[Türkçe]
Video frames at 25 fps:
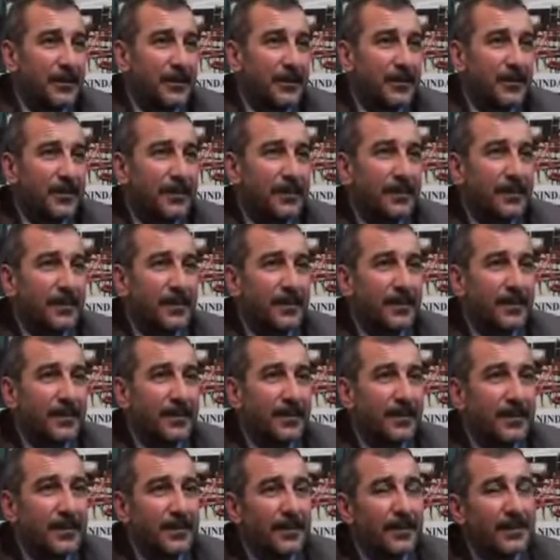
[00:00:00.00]
Hem bu
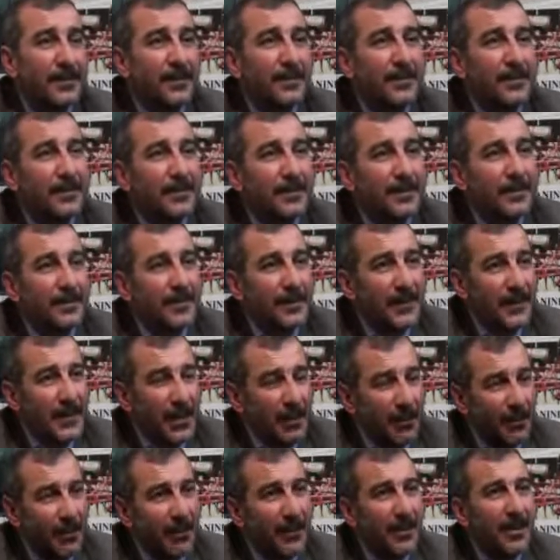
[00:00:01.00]
sayede de iş
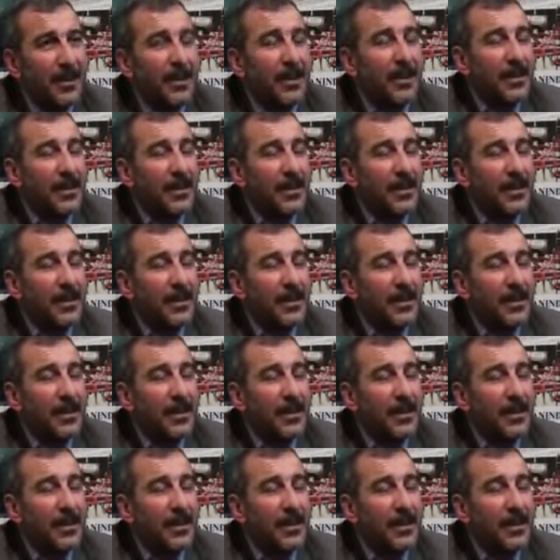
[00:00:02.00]
istihdamı Tabii.